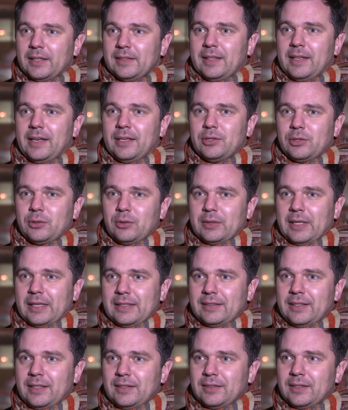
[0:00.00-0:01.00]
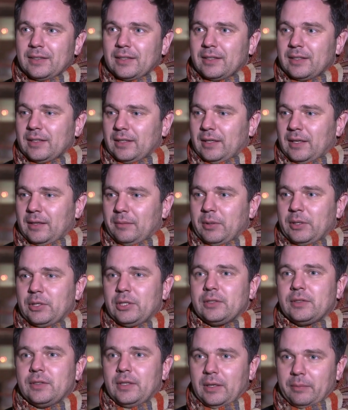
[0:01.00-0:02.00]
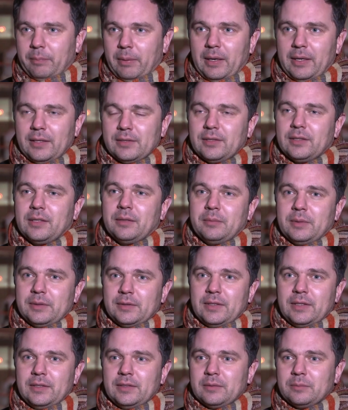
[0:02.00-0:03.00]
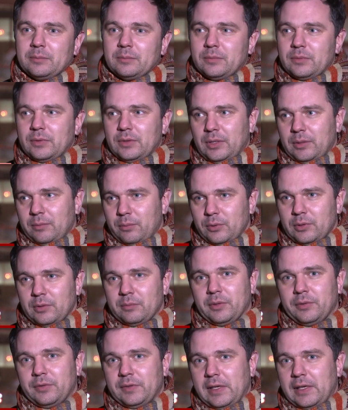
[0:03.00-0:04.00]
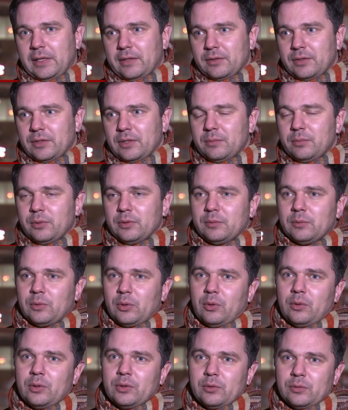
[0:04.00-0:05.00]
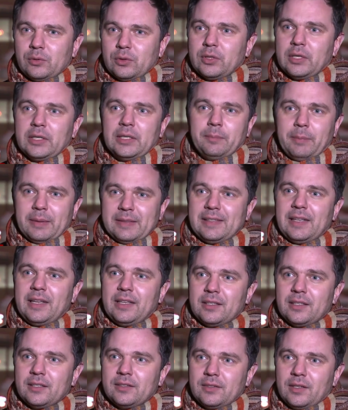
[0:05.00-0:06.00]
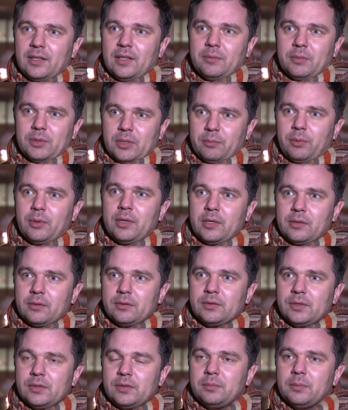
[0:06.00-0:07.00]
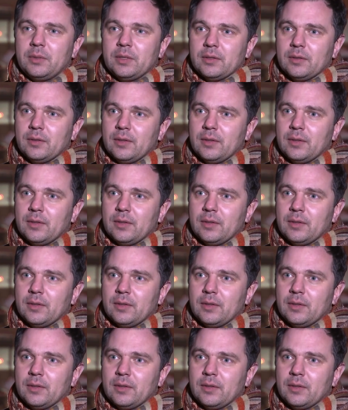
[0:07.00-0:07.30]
Если речь идет о детях, э, обращаясь и к политикам, и к детям, не будем их втягивать, не будем трогать, но все-таки это последнее дело манипулировать детьми.